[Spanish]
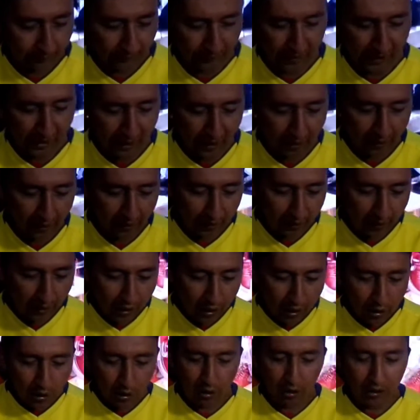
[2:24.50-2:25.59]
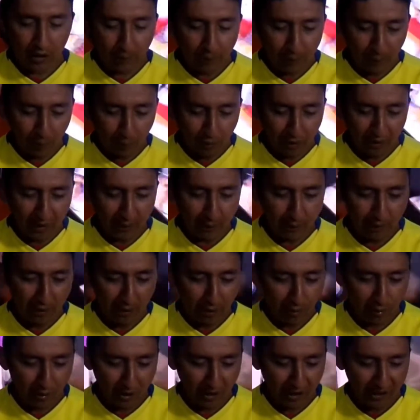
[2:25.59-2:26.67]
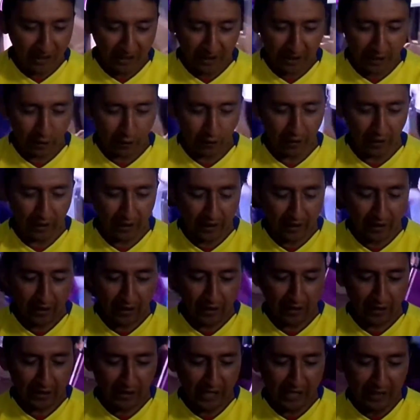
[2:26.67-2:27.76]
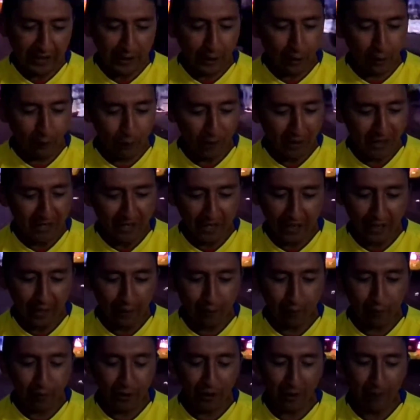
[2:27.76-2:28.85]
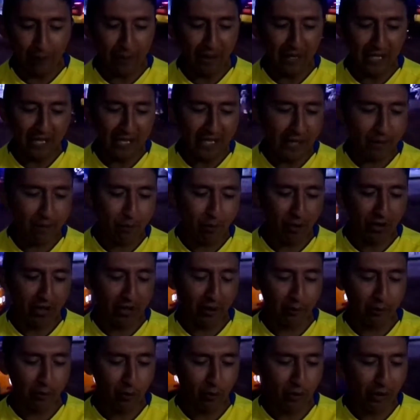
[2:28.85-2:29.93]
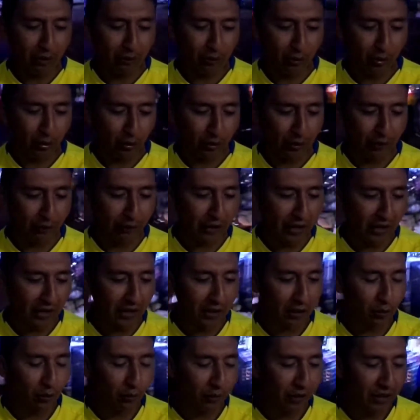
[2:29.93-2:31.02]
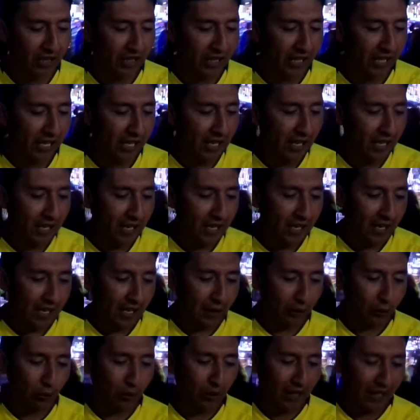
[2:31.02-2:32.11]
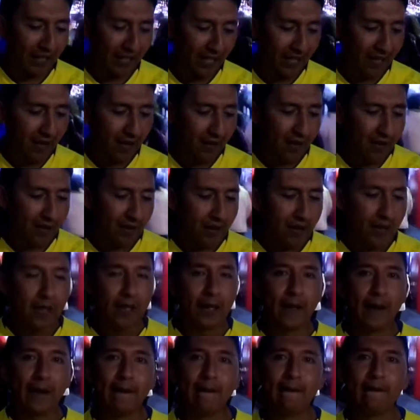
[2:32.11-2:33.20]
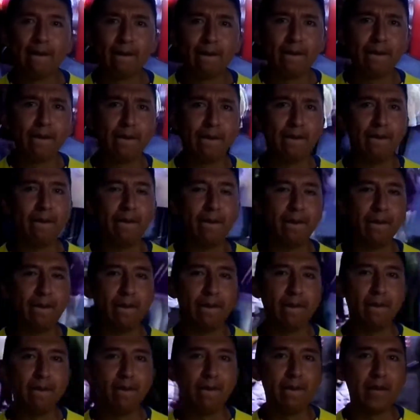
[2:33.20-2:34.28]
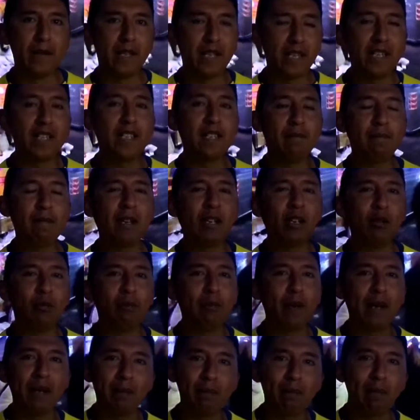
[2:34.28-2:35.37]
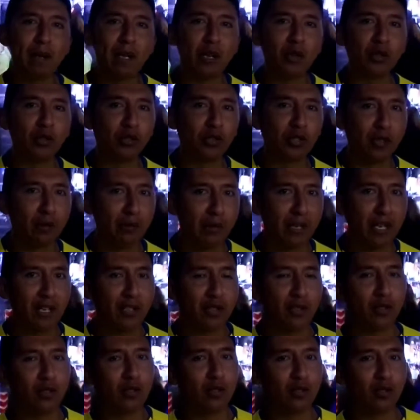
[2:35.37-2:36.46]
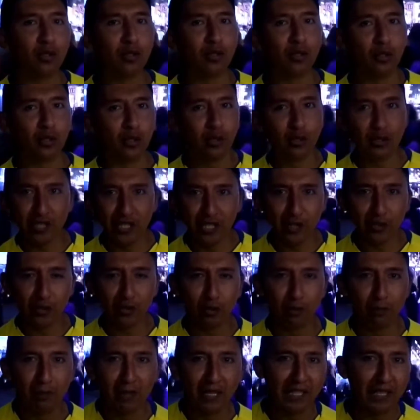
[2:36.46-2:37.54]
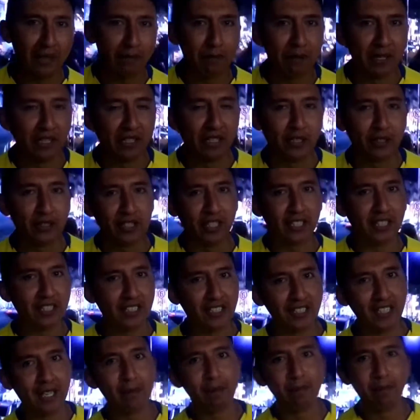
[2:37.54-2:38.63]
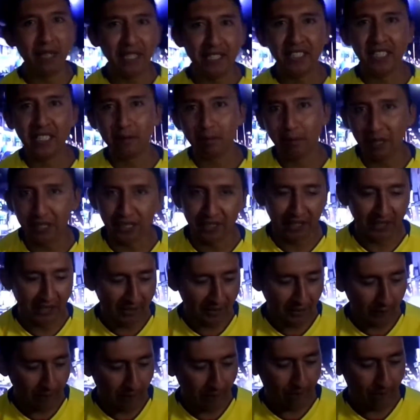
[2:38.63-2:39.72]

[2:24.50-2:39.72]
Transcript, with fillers: Ya. Otra pregunta que me hace una seguidora ya te compraste el álbum de Panini porque vi una fotografía que subiste a tu canal. Mm, sí, sí me compré, pero todavía no, no lo lleno completamente, o sea que está partes, partes.